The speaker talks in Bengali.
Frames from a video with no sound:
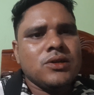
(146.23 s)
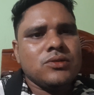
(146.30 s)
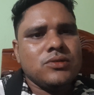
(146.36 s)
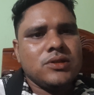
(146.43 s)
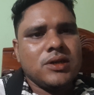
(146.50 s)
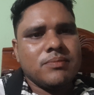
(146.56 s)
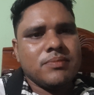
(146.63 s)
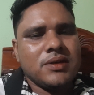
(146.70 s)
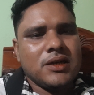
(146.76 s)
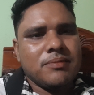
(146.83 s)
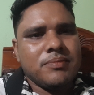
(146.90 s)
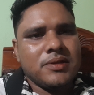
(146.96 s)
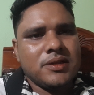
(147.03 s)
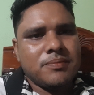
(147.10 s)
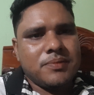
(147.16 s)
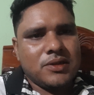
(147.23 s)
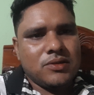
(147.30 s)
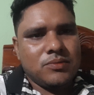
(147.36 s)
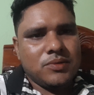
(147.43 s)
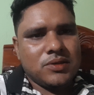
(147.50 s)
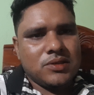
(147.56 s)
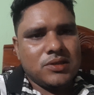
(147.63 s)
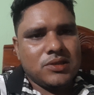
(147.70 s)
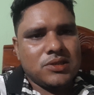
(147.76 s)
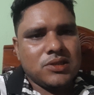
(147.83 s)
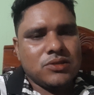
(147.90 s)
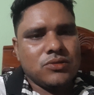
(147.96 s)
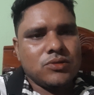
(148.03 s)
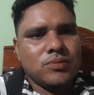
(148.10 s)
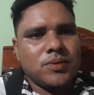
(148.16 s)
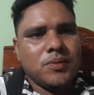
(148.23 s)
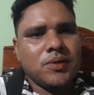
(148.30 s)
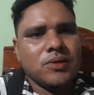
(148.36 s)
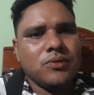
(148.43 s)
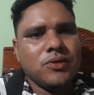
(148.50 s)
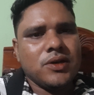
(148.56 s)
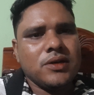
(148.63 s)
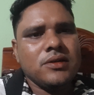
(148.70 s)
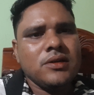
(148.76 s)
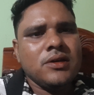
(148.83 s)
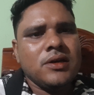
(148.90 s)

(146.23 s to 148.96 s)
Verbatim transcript: যদি আপনারা আপনাদের প্রাথমিক চিকিৎসার জন্য ব্যবহার করেন